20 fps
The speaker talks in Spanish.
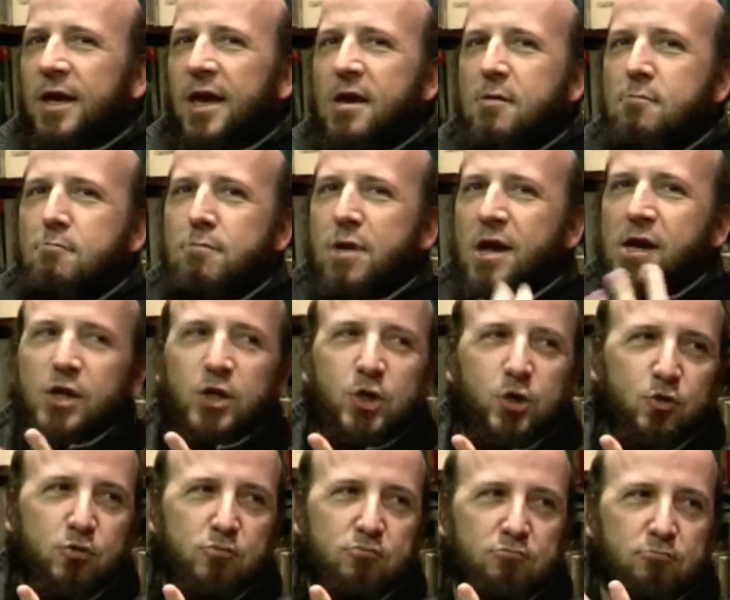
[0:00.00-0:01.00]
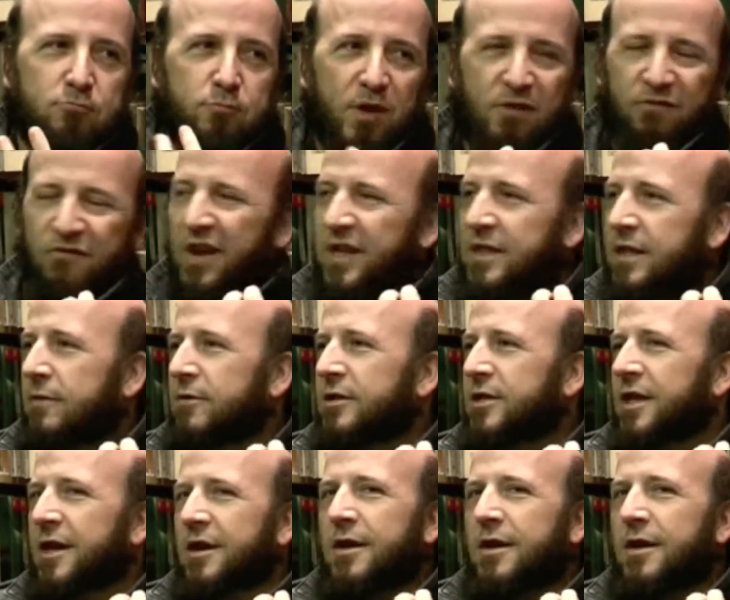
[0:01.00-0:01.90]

en verso perfectamente